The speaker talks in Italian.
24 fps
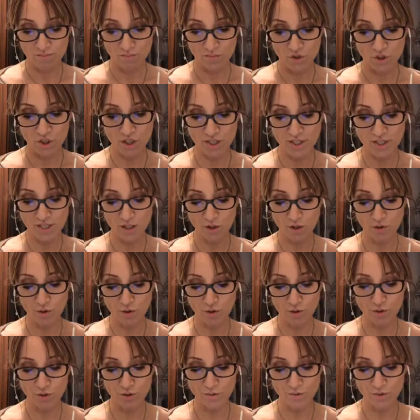ci
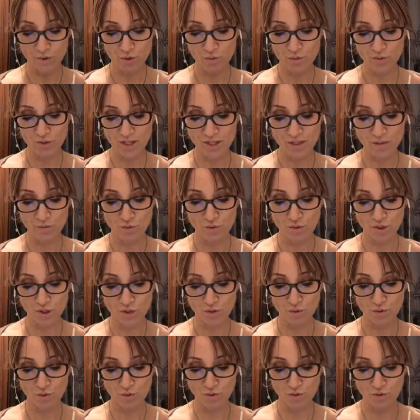dicono, scusate un
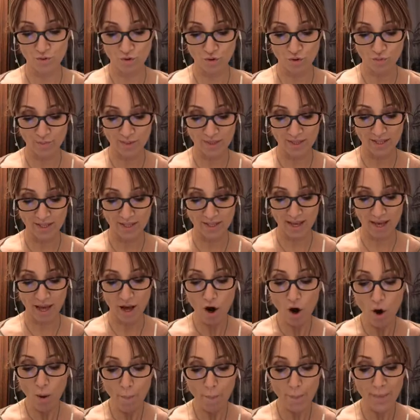secondo perché
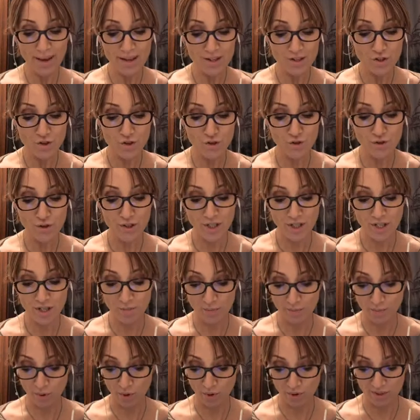ho perso il
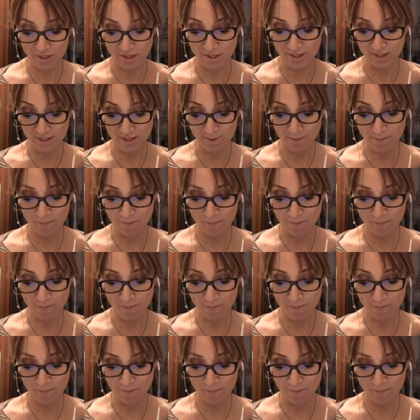post,